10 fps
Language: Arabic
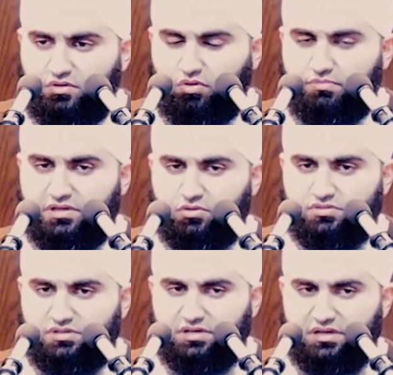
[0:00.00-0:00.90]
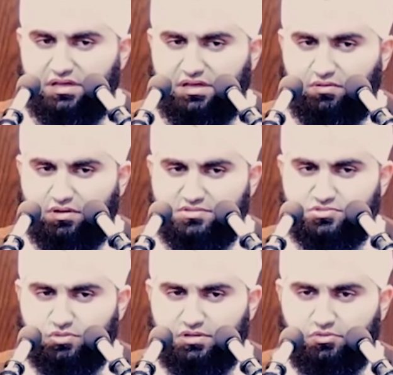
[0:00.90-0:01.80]
ومن يطع الله
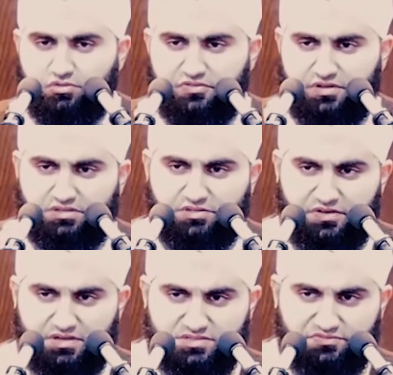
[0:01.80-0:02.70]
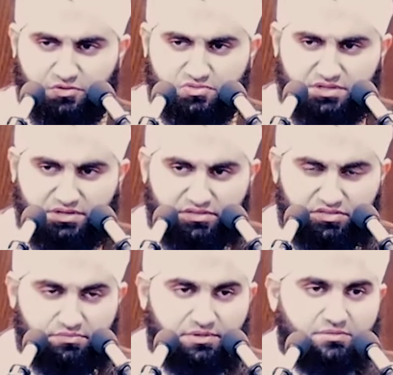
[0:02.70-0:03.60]
ورسوله فقد فاز فوزا
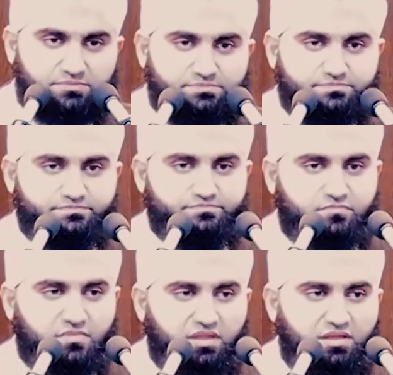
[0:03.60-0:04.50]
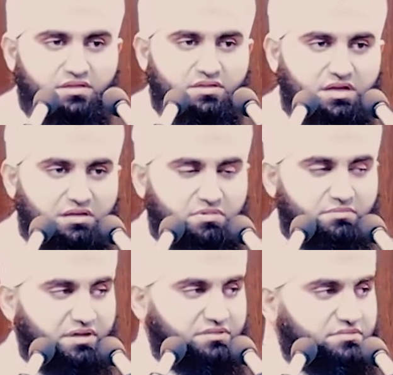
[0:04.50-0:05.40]
عظيما
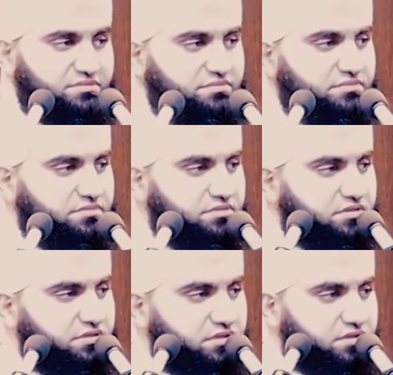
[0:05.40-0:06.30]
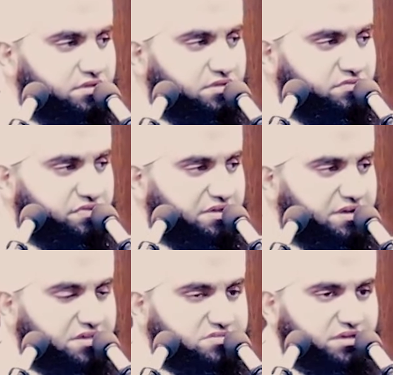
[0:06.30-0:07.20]
اما بعد
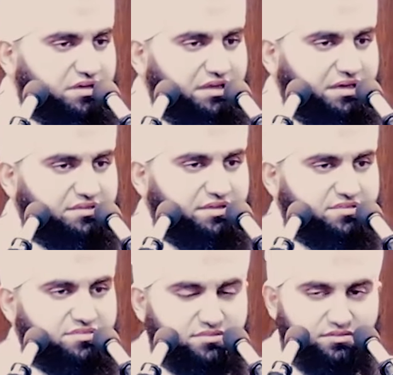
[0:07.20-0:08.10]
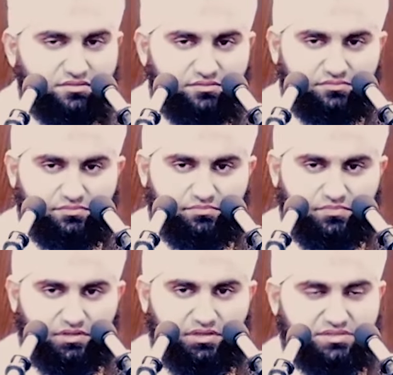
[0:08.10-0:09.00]
فان اصدق الحديث
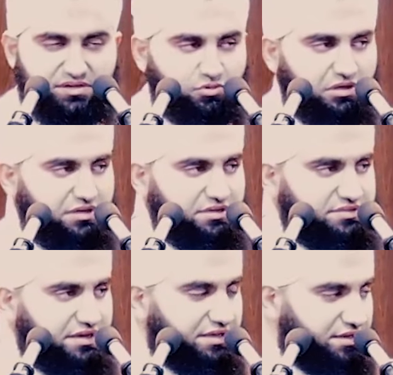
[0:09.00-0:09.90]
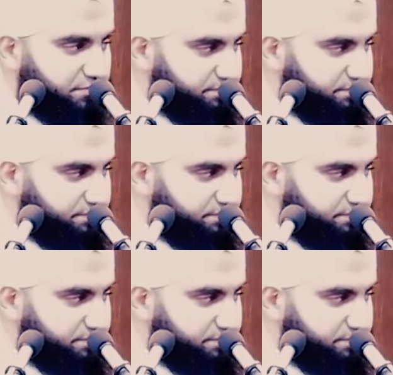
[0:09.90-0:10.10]
كتاب الله تعالى